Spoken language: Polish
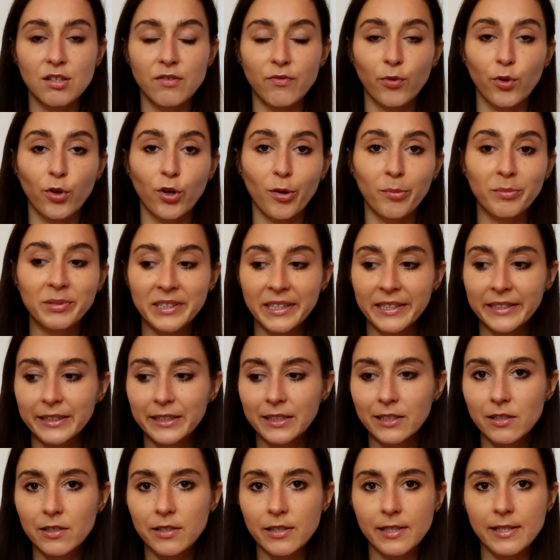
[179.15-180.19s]
dwójką
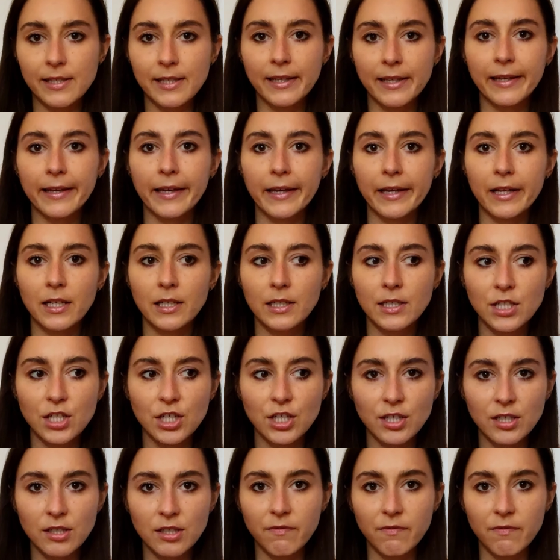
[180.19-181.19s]
dzieci, czy singiel, czy